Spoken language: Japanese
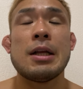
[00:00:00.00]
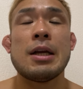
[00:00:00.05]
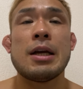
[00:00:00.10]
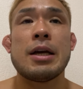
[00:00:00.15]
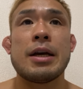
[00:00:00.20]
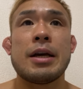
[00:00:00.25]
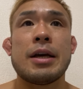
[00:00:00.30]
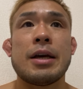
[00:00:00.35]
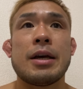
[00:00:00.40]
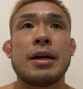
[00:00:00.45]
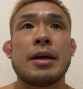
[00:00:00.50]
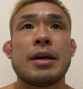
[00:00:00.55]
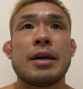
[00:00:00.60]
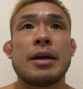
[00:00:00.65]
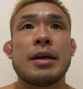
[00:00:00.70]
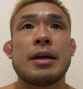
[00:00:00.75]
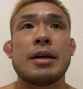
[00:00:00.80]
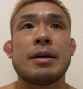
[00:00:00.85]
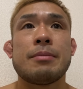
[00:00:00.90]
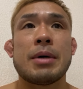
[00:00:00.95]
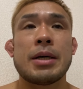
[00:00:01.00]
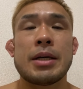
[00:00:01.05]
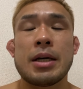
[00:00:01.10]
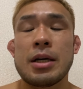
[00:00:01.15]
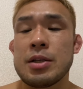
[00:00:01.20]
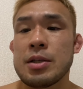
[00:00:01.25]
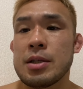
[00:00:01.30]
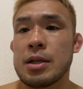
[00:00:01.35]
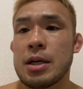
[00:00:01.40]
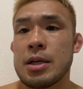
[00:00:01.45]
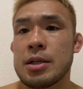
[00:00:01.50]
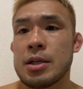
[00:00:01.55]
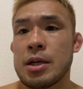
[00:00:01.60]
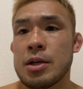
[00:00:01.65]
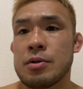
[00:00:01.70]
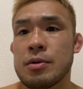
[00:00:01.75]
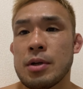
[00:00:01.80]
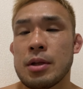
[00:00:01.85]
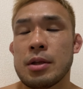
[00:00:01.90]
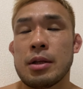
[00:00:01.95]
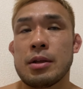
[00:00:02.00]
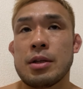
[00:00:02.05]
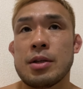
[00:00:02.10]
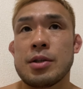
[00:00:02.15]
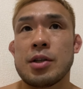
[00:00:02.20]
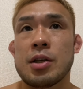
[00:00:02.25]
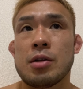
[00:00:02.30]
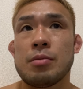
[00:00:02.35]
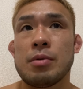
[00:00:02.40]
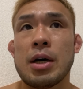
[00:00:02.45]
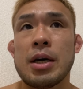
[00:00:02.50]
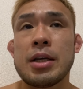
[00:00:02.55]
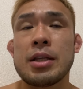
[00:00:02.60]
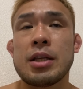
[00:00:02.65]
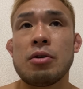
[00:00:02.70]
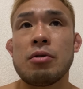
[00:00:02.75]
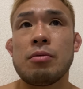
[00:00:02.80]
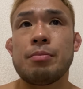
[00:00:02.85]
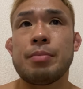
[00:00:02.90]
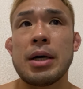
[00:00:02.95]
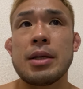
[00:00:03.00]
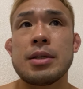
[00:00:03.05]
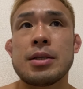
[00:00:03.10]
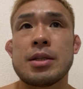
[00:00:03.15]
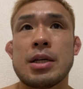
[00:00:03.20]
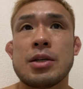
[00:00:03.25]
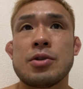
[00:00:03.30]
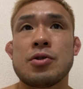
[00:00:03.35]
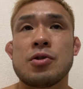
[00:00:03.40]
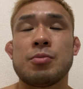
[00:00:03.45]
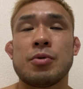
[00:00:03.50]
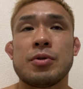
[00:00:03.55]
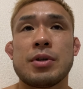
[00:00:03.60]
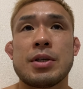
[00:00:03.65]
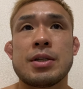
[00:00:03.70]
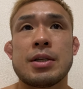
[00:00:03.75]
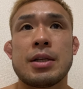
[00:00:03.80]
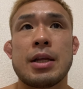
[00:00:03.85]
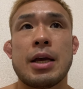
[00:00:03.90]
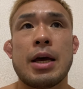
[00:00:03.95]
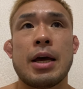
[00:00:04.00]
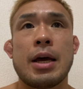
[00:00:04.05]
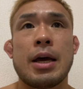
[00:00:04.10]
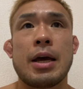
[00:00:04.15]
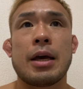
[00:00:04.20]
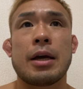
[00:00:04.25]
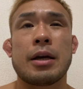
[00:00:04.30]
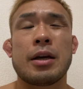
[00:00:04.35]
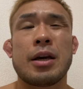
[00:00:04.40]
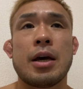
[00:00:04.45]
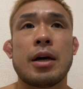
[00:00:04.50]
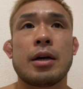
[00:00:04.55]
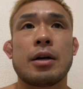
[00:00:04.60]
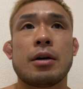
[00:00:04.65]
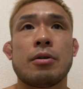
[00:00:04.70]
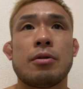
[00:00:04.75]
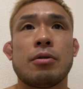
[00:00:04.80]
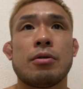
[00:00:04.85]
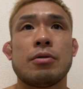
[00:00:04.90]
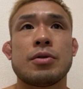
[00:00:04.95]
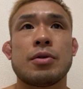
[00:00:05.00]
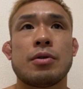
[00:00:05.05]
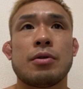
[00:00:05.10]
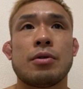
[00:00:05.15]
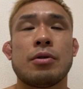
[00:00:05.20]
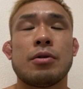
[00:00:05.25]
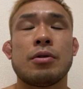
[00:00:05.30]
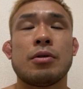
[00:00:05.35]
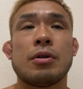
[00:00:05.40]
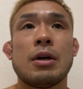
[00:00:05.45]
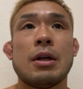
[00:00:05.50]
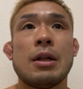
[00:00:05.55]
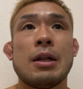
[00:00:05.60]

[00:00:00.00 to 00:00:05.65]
えー、まあやりづらい選手だったんですけども、相手のバン選手もですね、結構その、